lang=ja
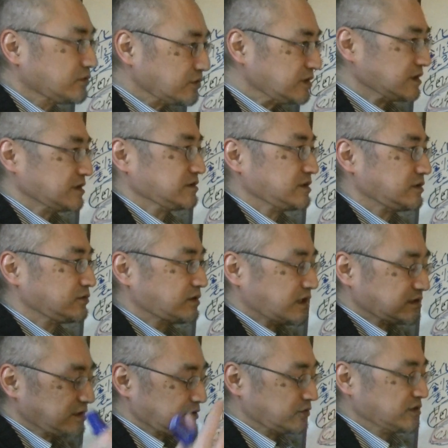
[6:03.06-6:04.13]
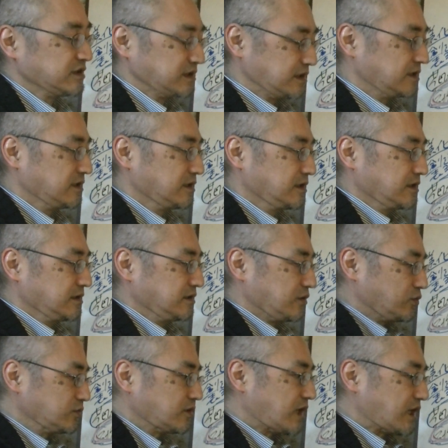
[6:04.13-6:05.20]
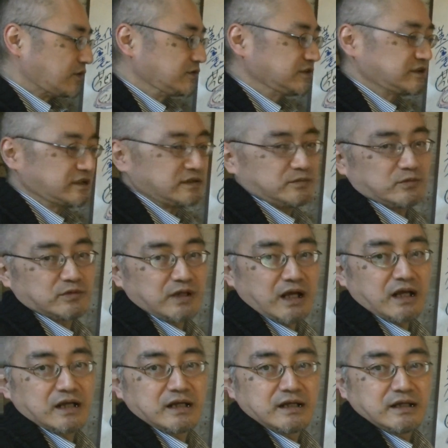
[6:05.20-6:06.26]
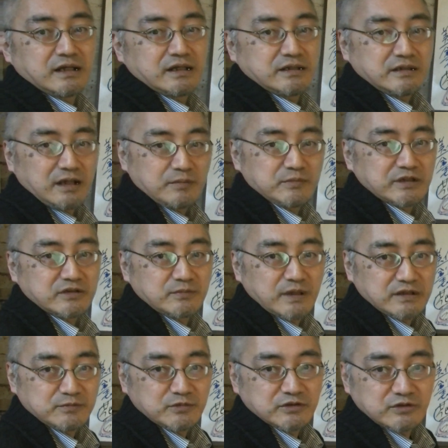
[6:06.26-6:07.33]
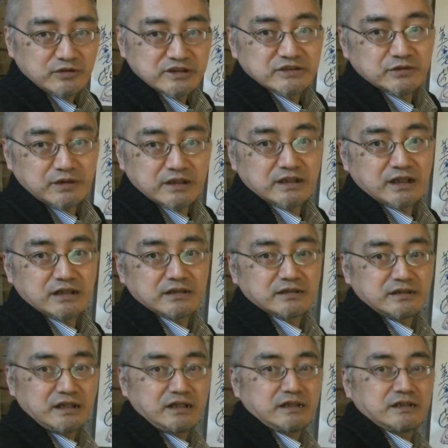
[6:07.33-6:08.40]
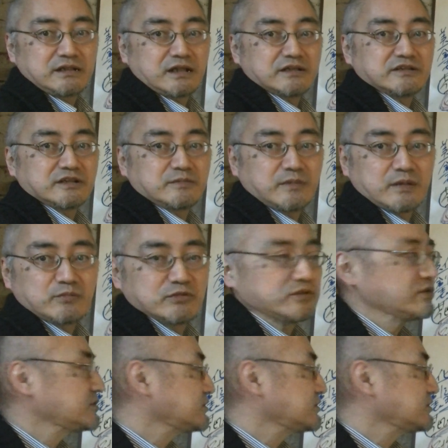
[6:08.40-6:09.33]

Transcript: 時ですね浮かんだ時にだ本当確率的にもな何百万分の1とか何,、ね、何千万分の